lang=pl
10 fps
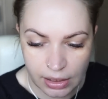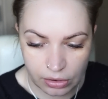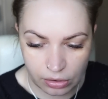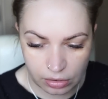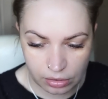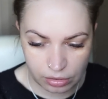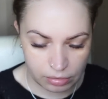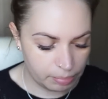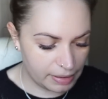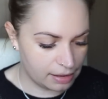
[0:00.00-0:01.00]
no
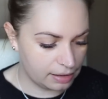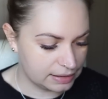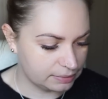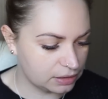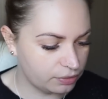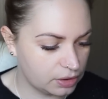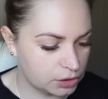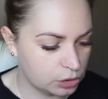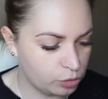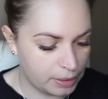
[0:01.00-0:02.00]
mega jestem
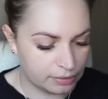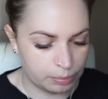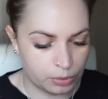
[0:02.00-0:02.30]
zadowolona, że kupiłam ten